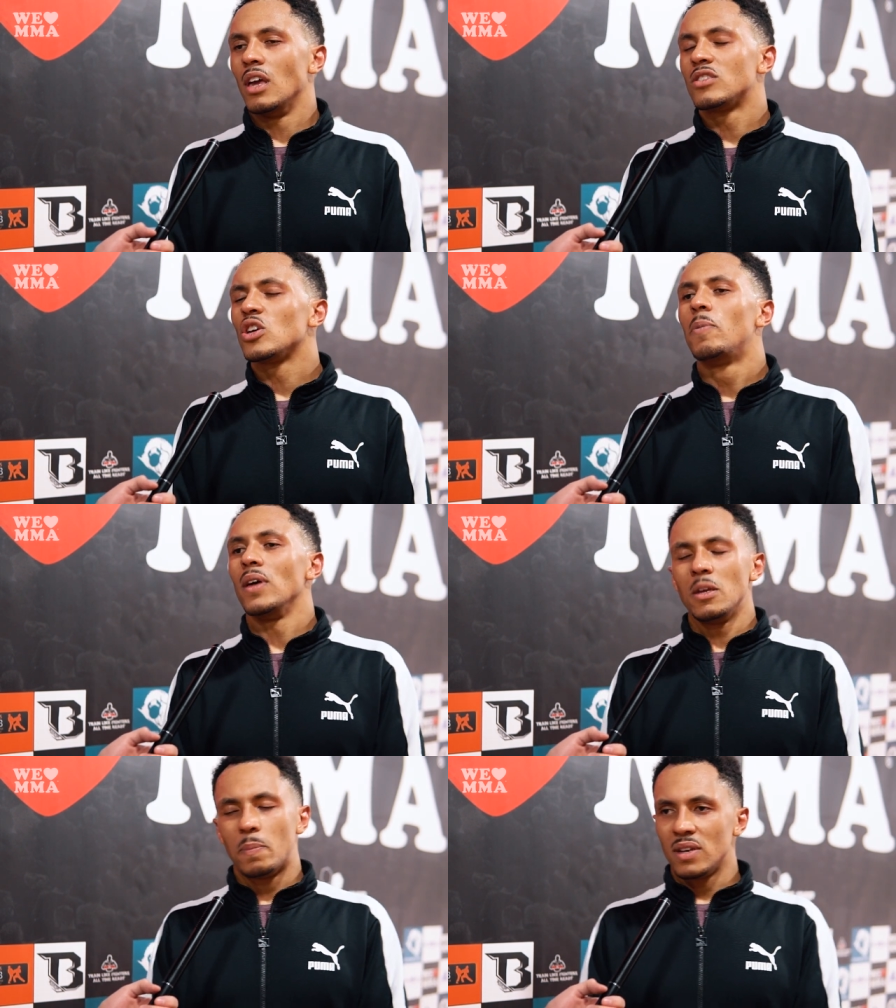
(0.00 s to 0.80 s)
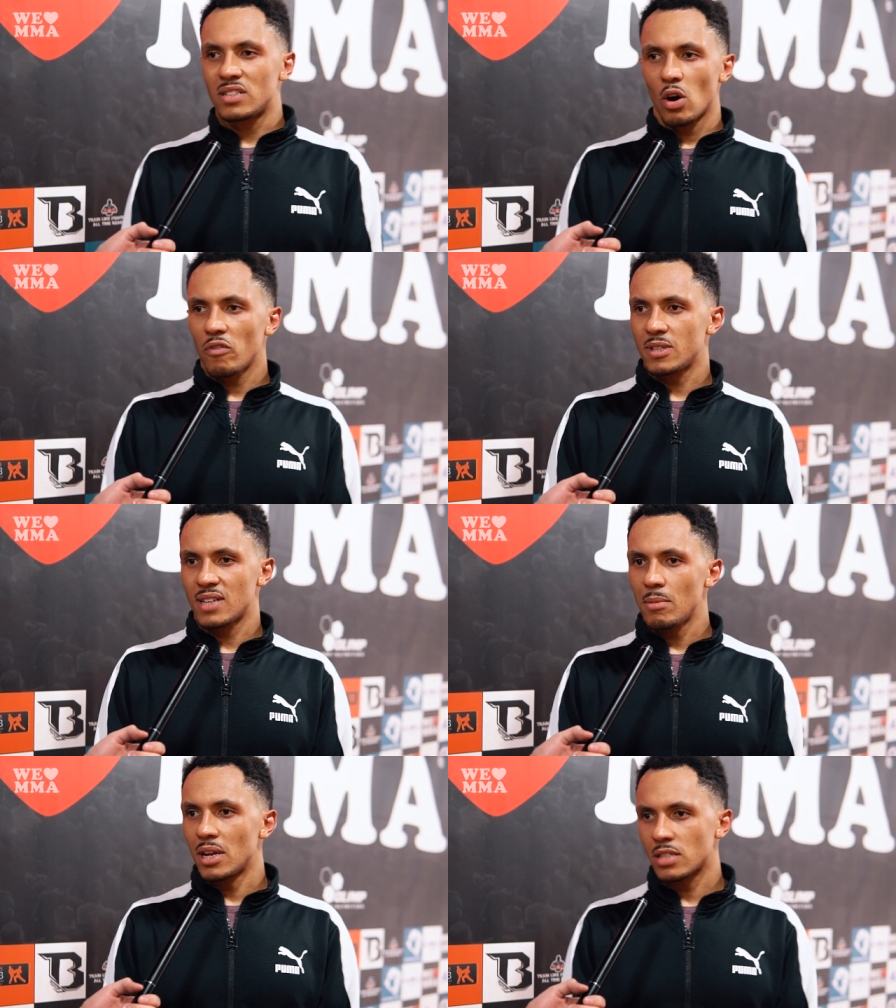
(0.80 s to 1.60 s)
also ich, bin, ich bin nicht sauer auf mich
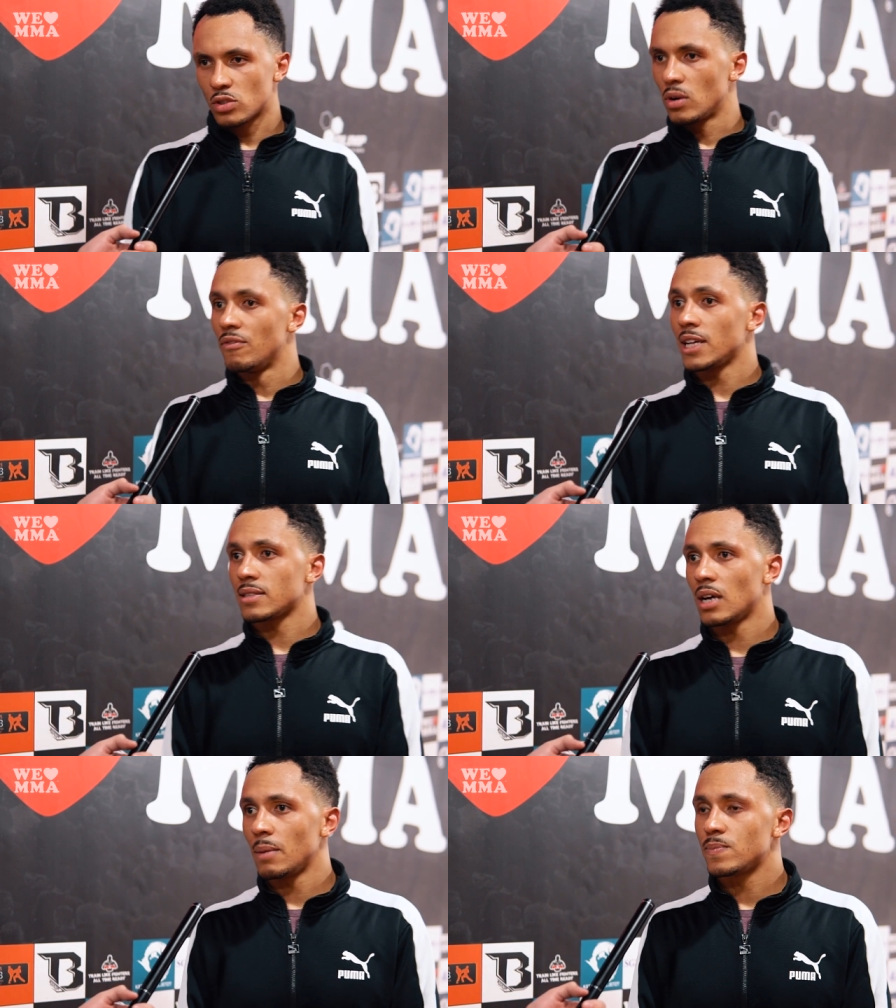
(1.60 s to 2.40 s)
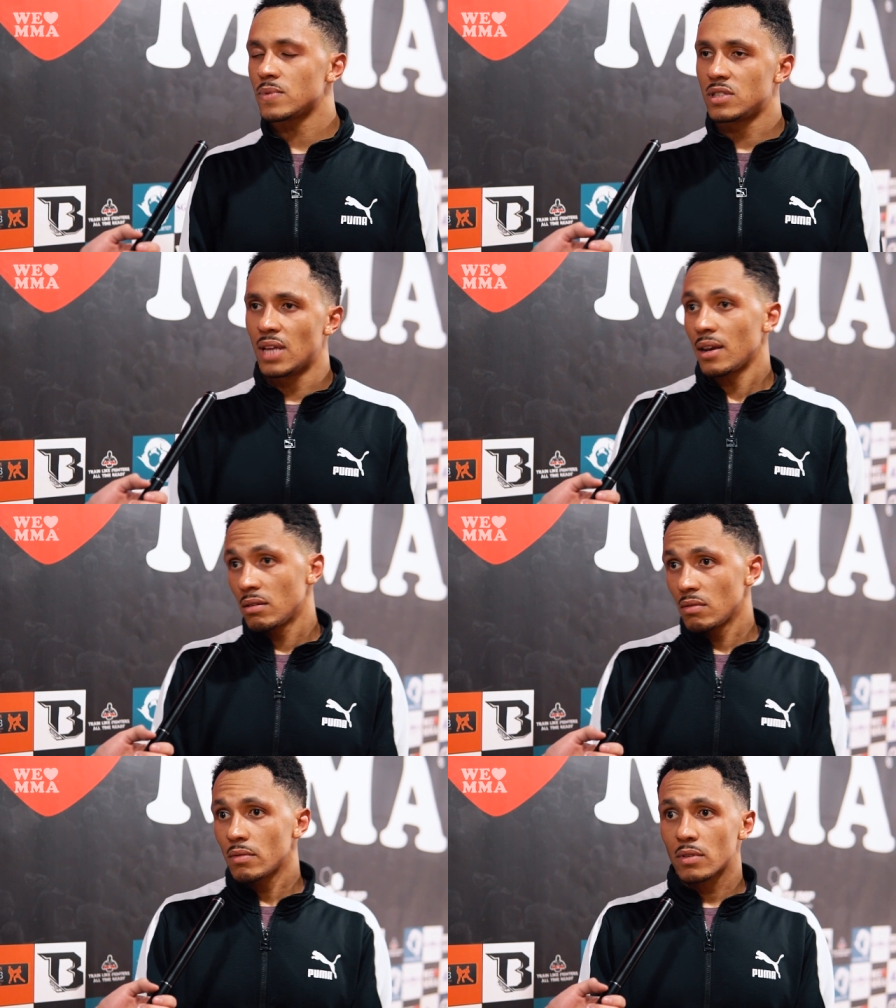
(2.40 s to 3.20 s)
selber, dass ich so gewartet habe,
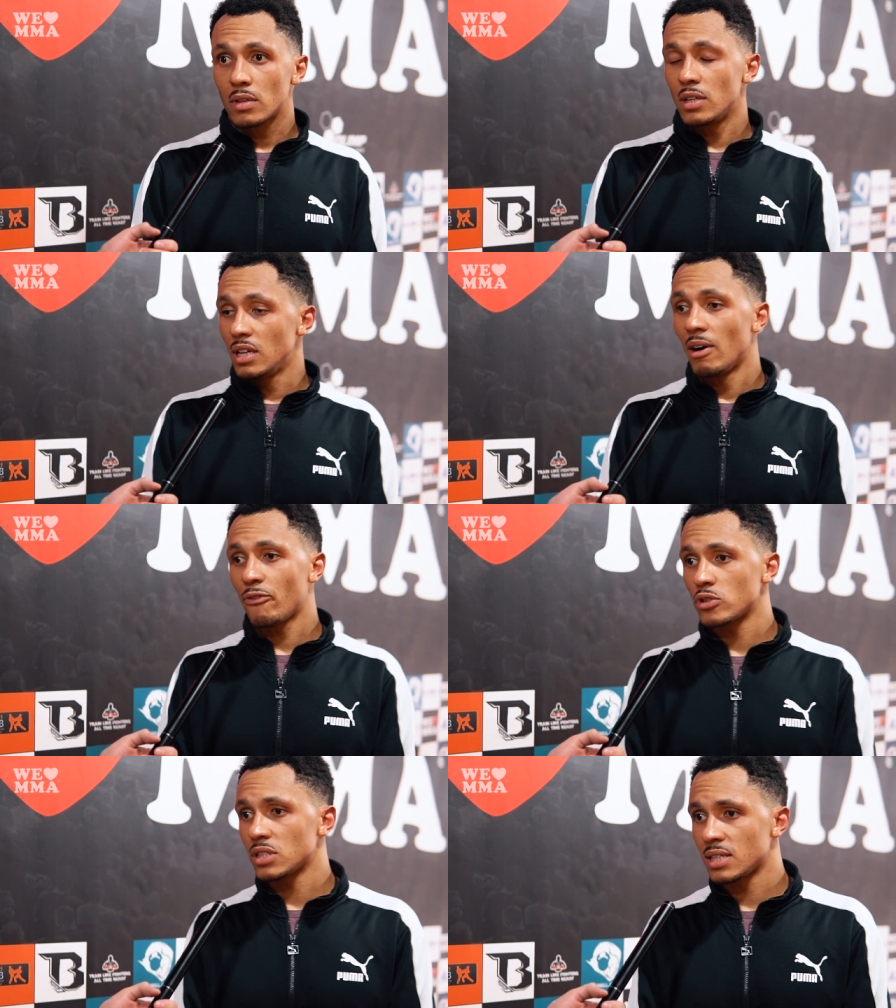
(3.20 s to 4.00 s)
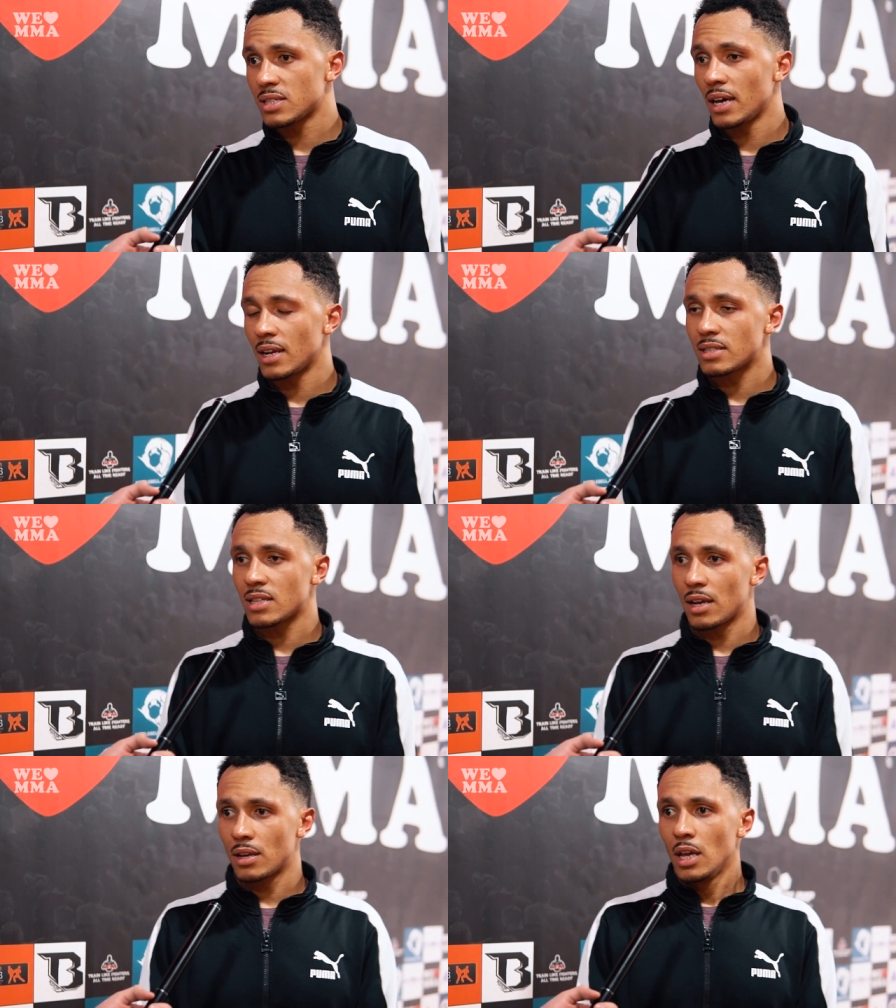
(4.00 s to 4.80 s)
denn lieber vorsichtig sein, als
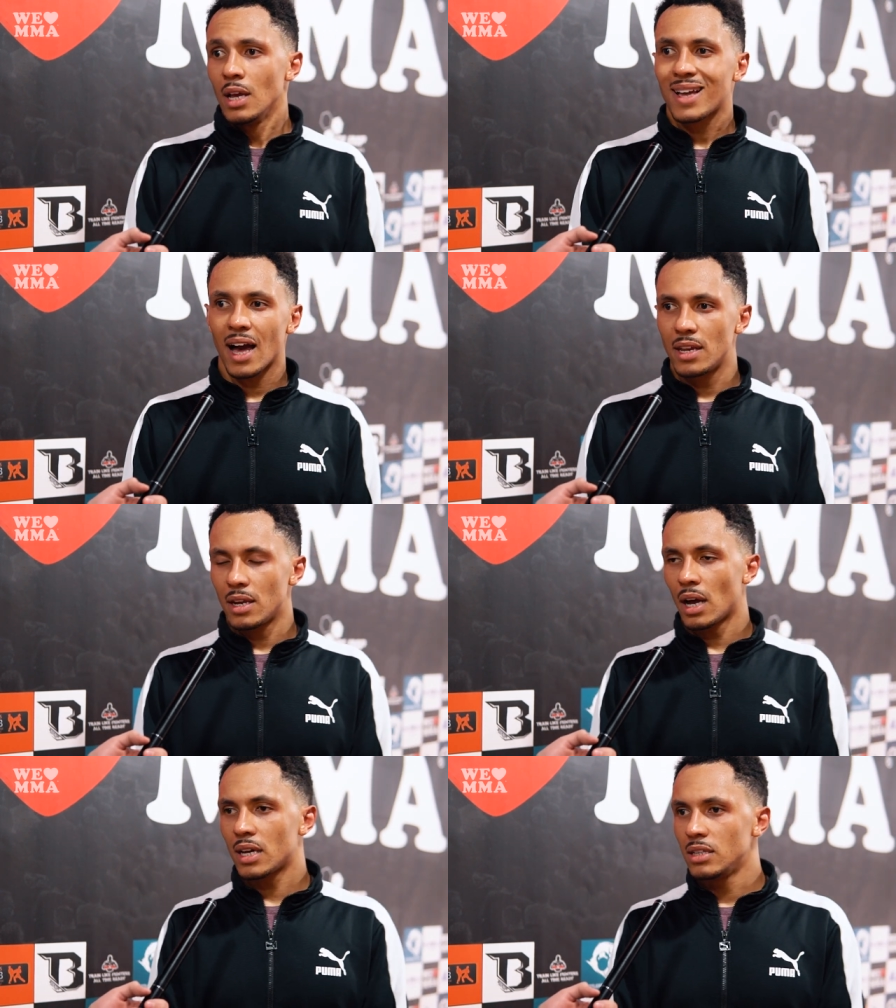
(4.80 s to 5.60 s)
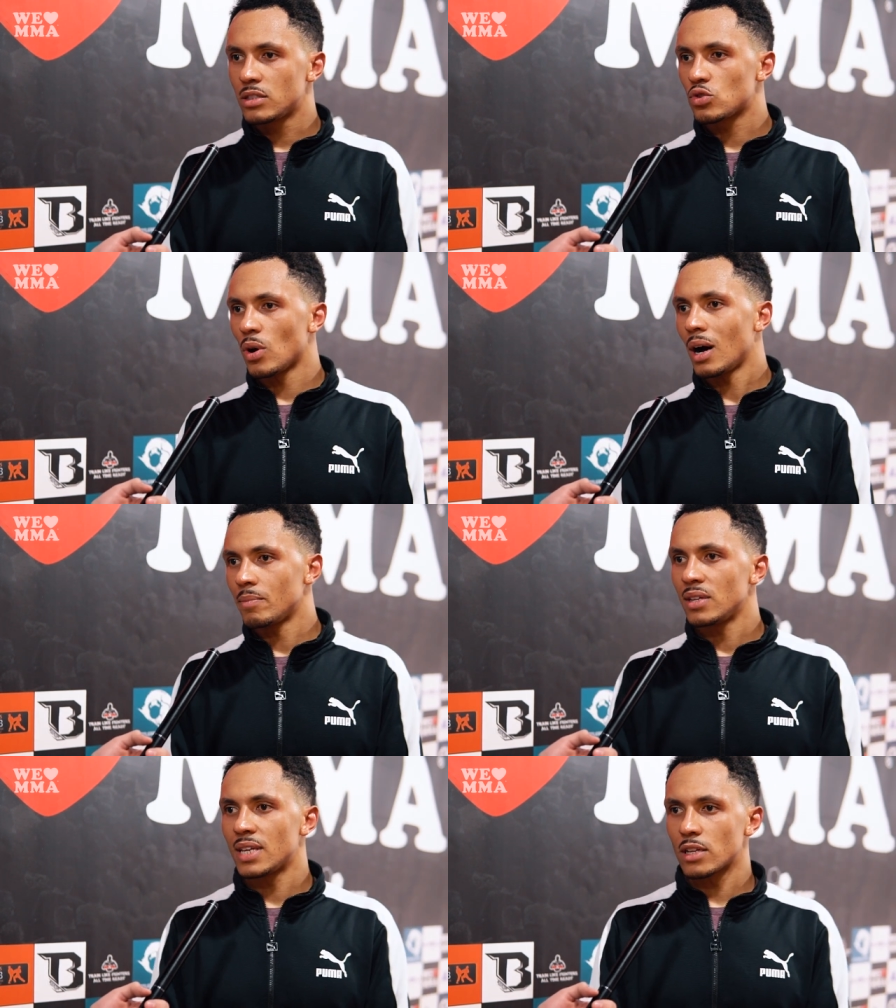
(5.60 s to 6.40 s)
dann keine Energie zu haben,
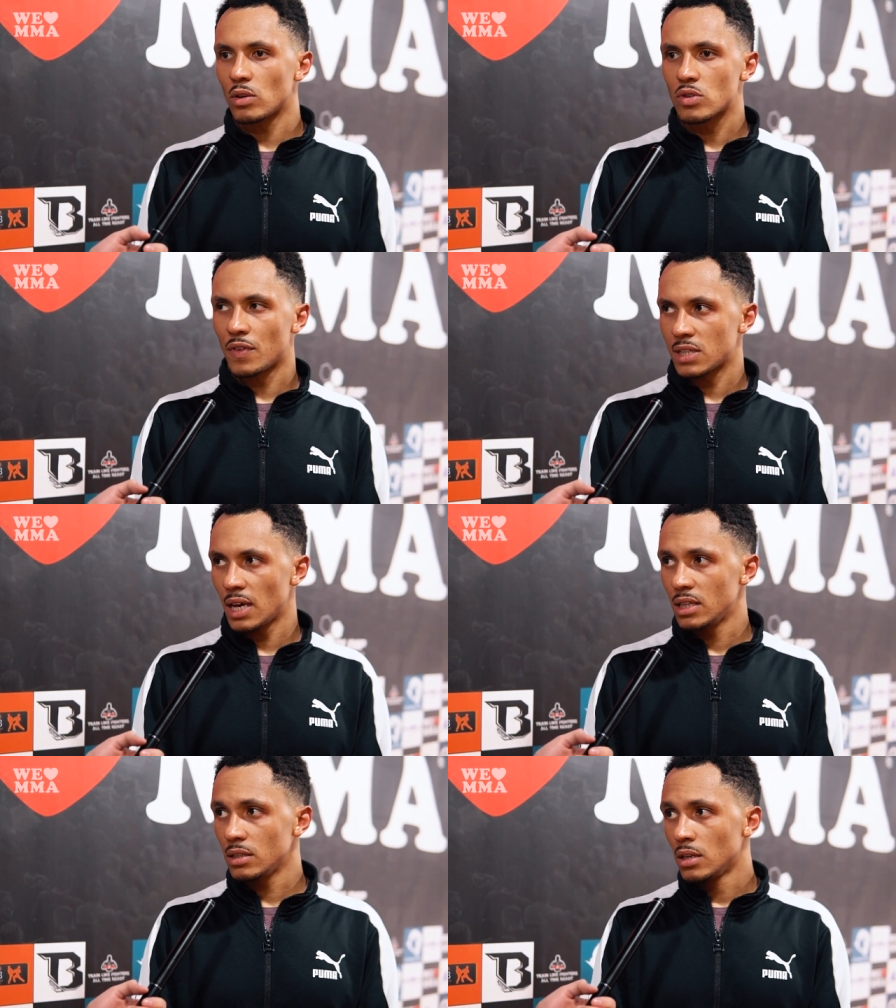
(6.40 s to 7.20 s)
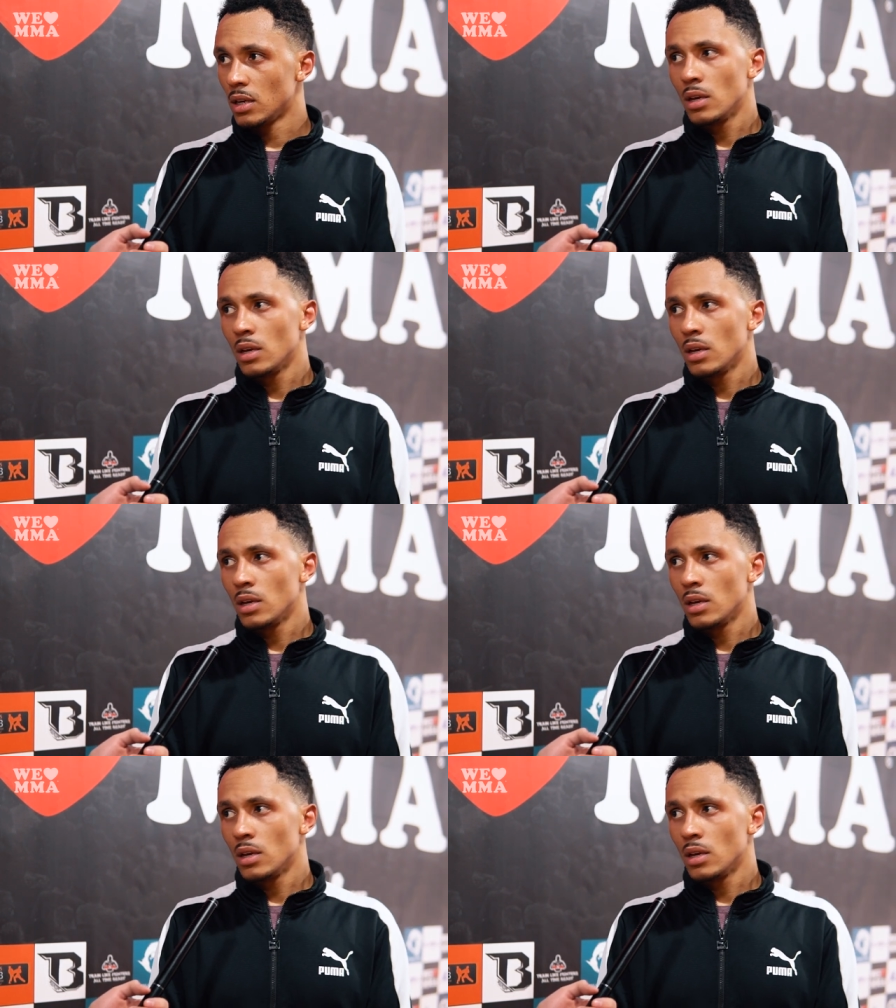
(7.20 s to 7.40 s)
den Takedown zu verteidigen.